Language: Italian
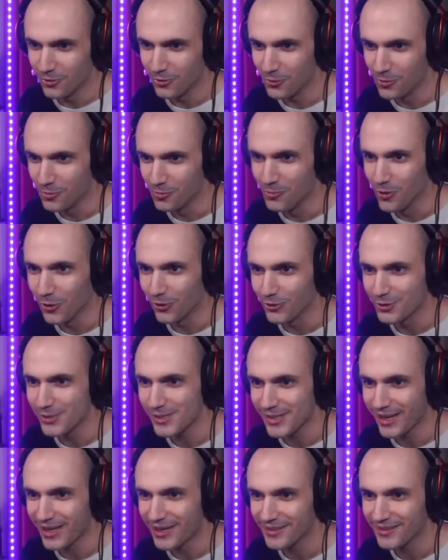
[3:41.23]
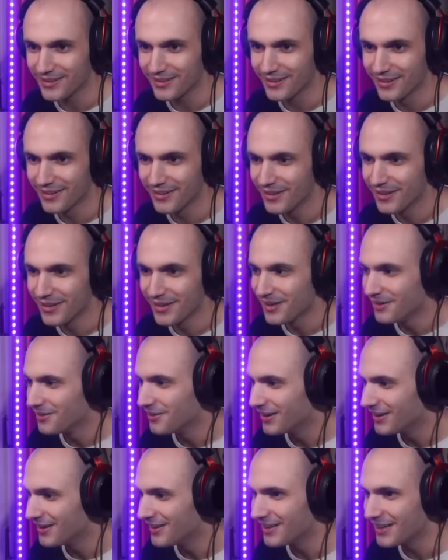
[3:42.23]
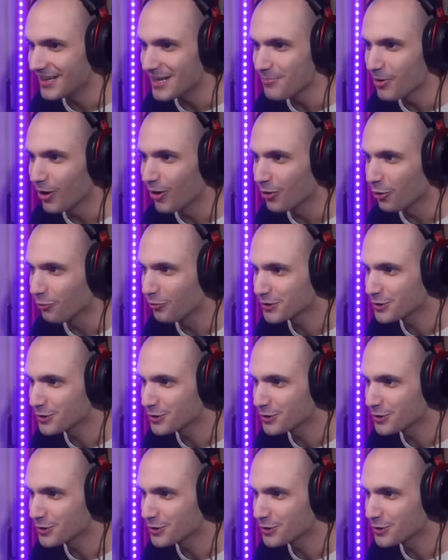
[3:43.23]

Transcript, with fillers: Un buono start. Ribo, lo